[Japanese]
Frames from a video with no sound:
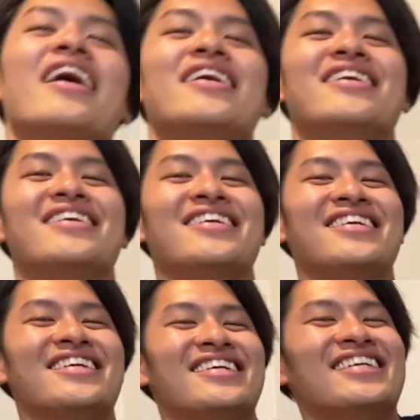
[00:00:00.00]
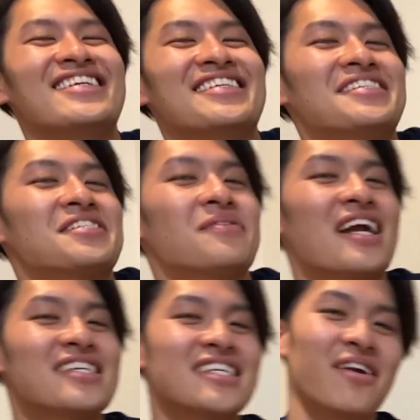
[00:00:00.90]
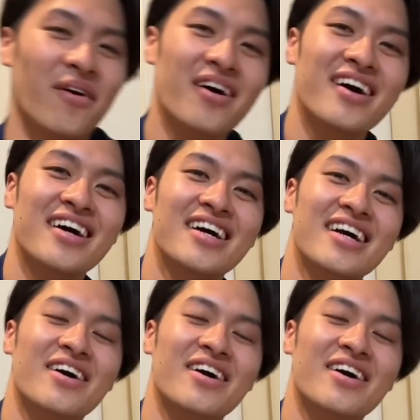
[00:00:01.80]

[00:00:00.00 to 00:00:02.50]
らしい素晴らしいやろ素晴らしい